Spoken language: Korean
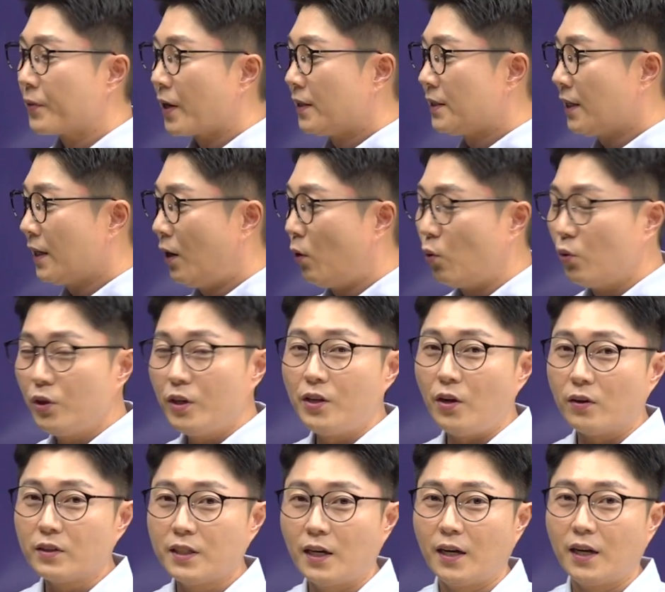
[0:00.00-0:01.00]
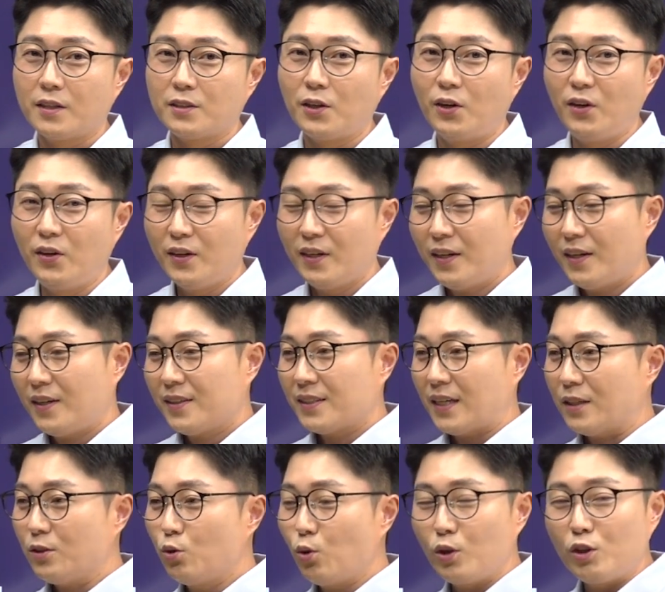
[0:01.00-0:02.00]
제가 오늘 영상에서
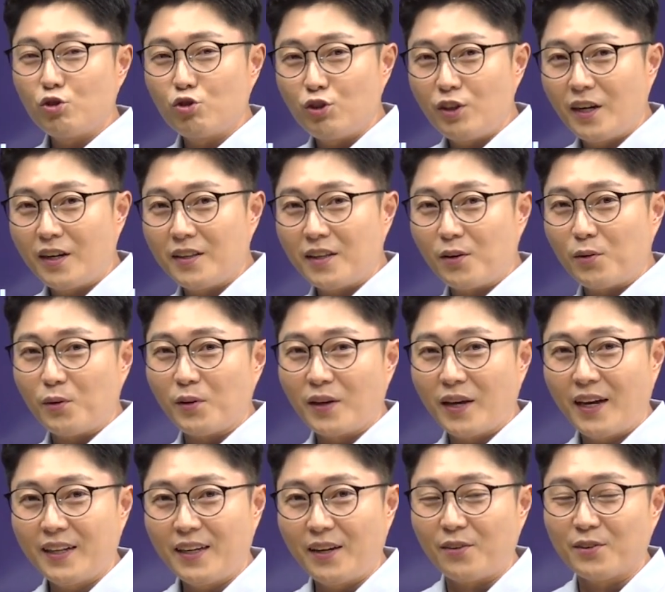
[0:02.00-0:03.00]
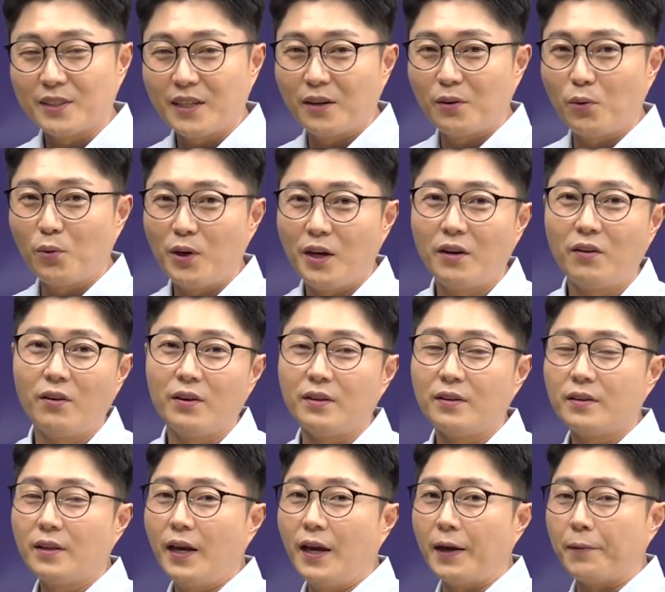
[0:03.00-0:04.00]
잔소리 주의한다고 이렇게 하나 영상을 올린 거
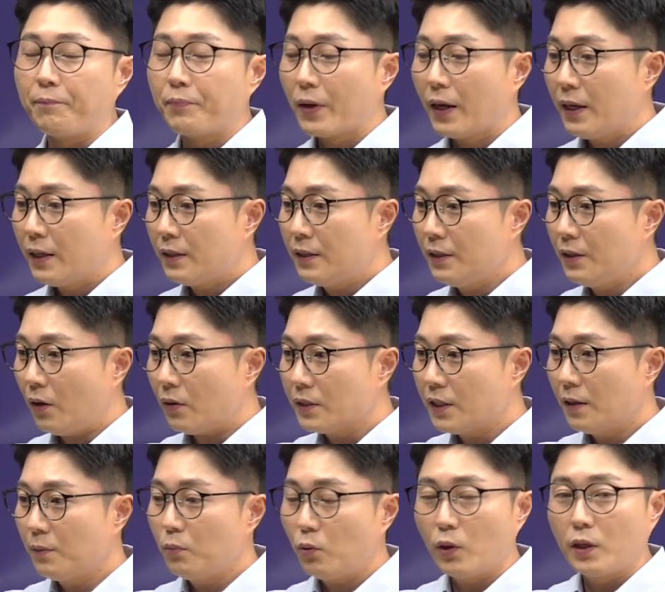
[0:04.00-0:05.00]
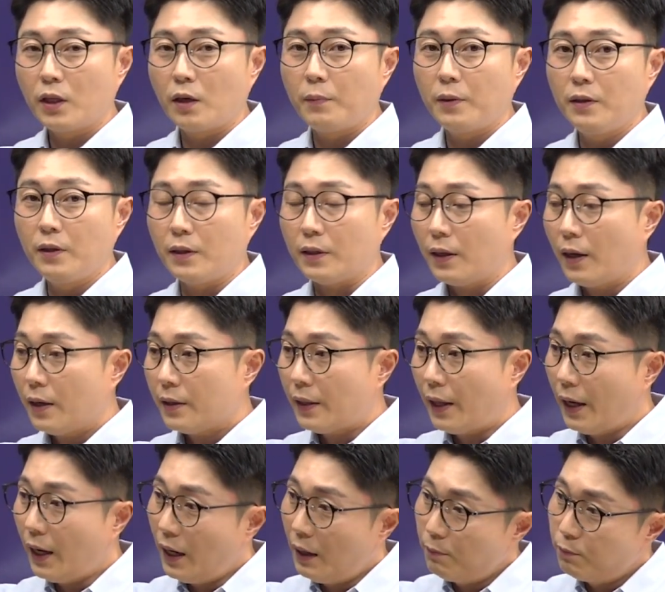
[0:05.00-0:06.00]
있는데 그 영상 보게 되면은
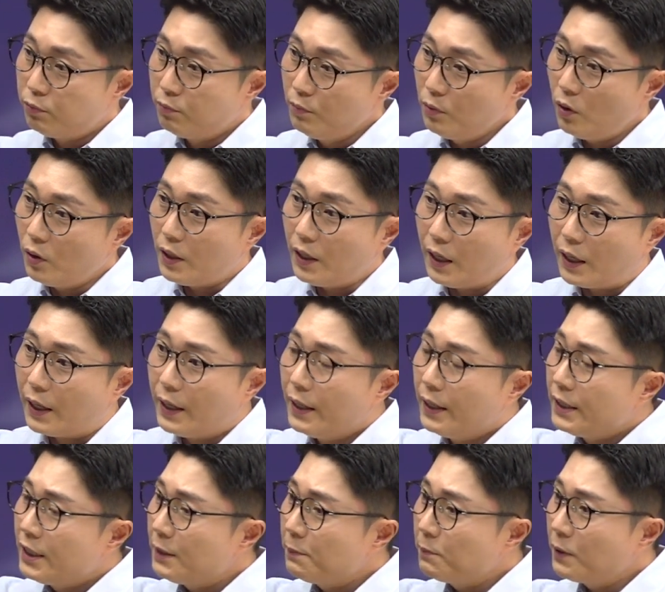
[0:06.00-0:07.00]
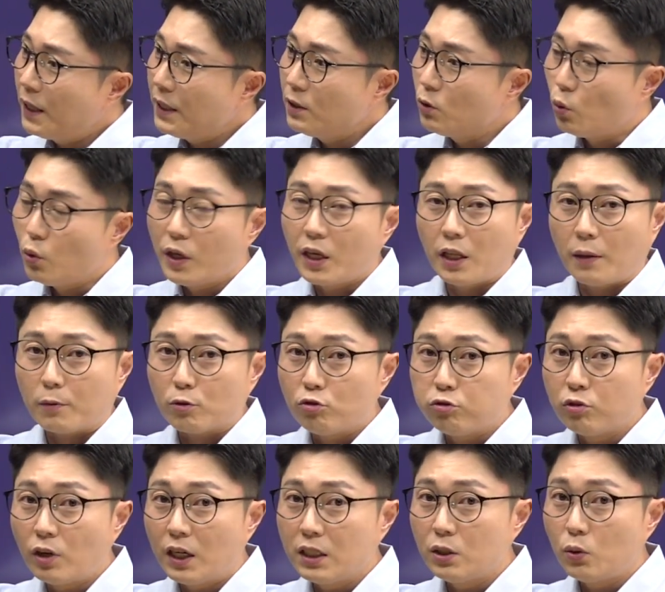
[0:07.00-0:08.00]
내가 분명히 10까지 돌리게 되면
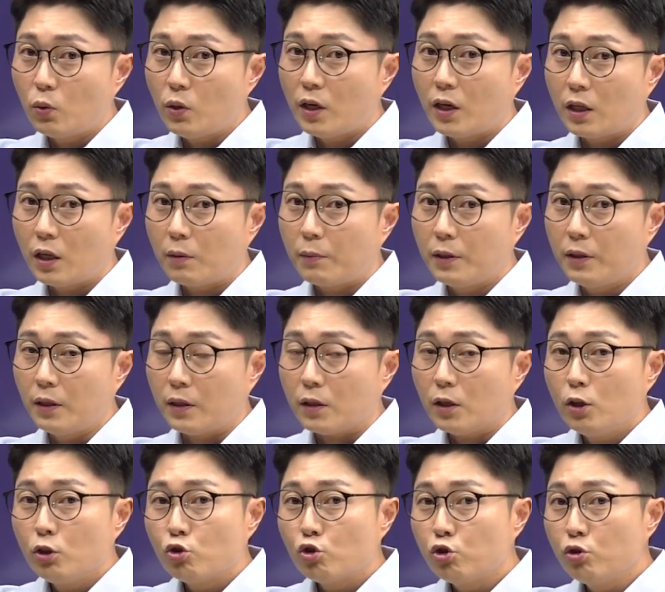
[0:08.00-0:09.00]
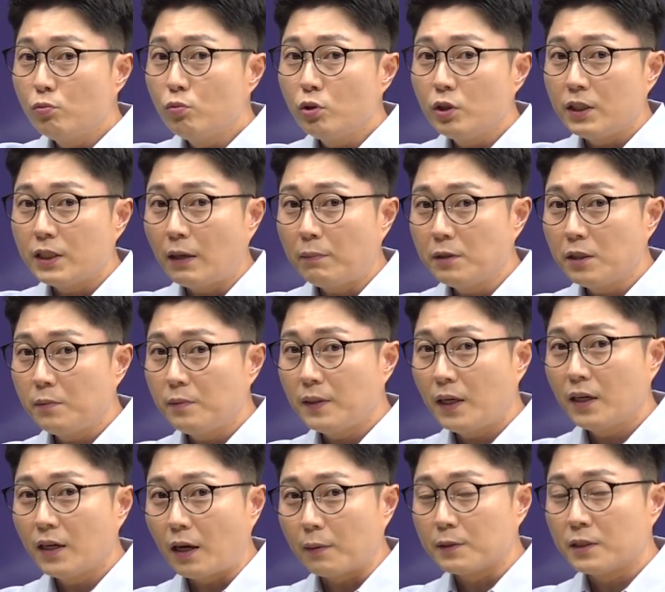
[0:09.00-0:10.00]
9까지 돌리게 되면은 충분히
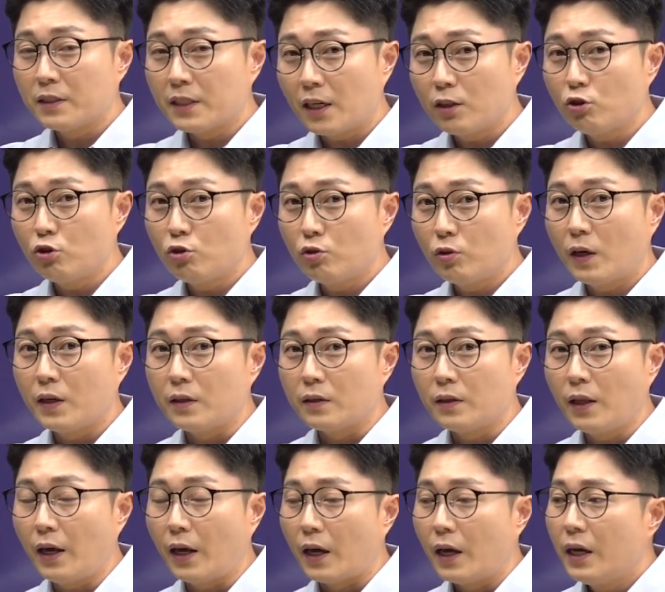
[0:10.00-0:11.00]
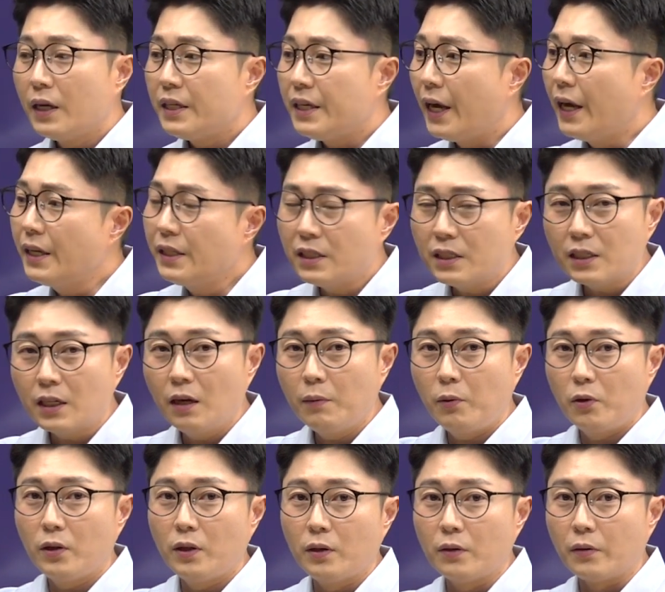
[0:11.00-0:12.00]
30이라는 값을 찾을 수가 있는데
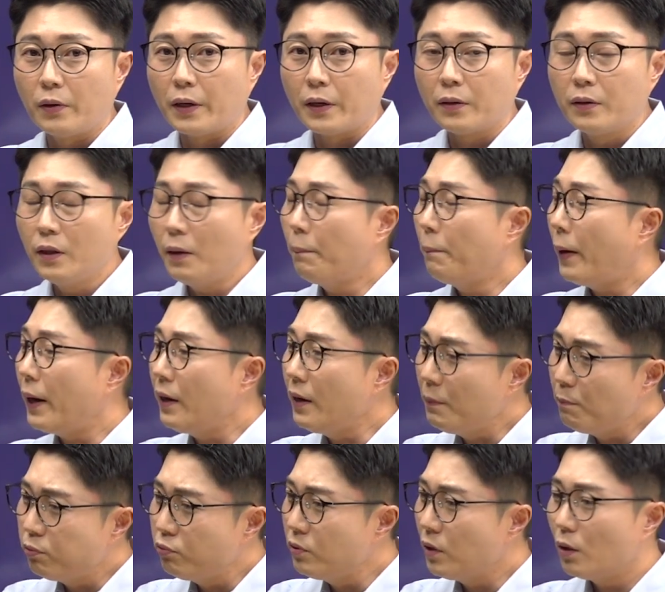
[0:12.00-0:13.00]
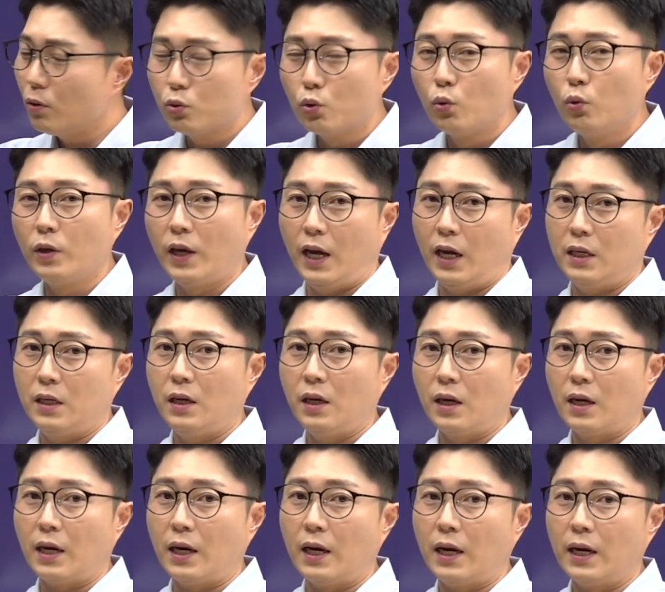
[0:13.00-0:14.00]
예측해버리는 거예요. 근데 빨리 푼다고 좋은 게
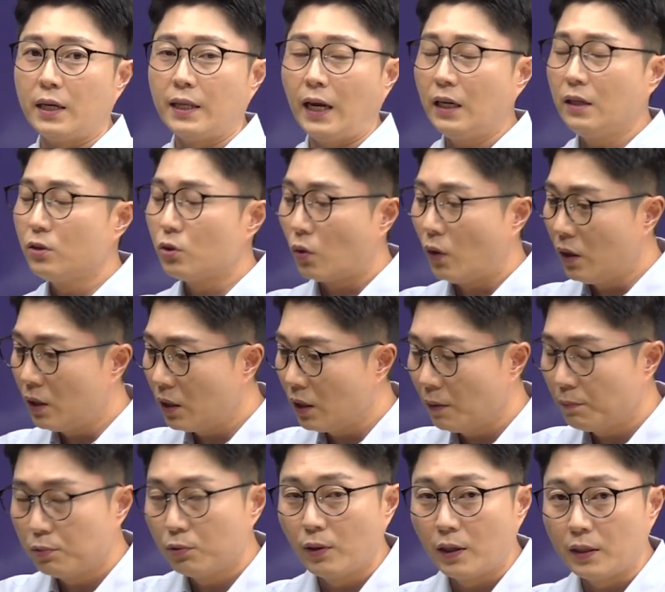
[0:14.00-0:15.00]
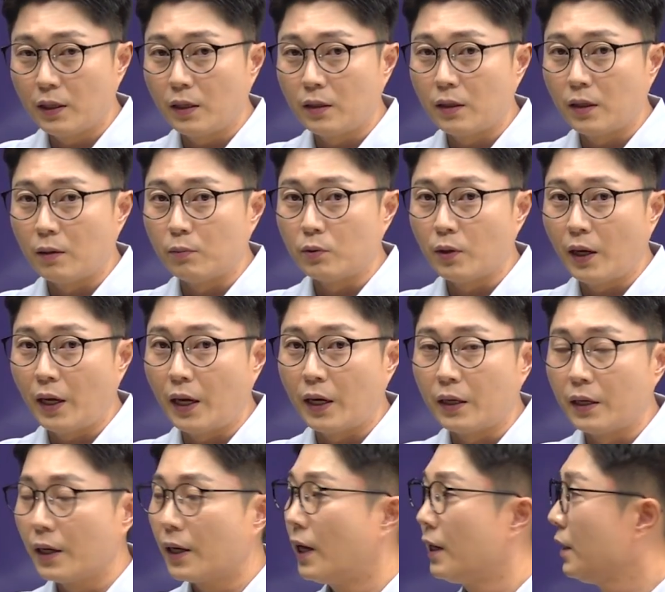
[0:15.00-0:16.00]
아니니까 나는 정확하게 풀어야 되기 때문에
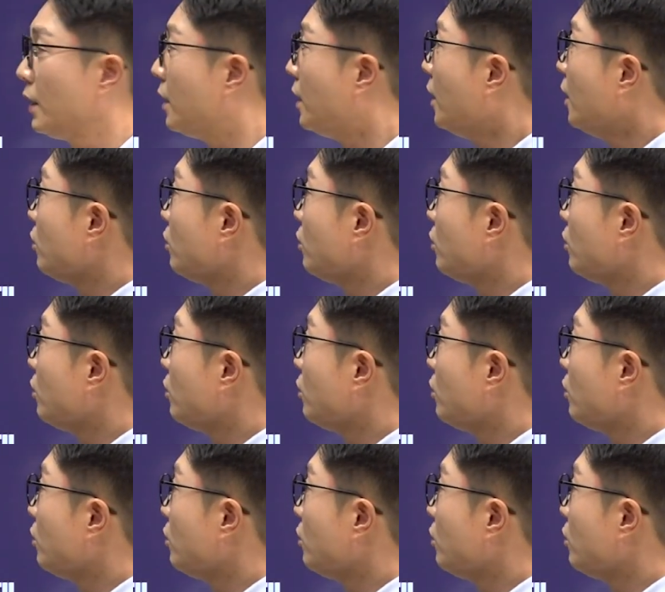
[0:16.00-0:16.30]
그러니까는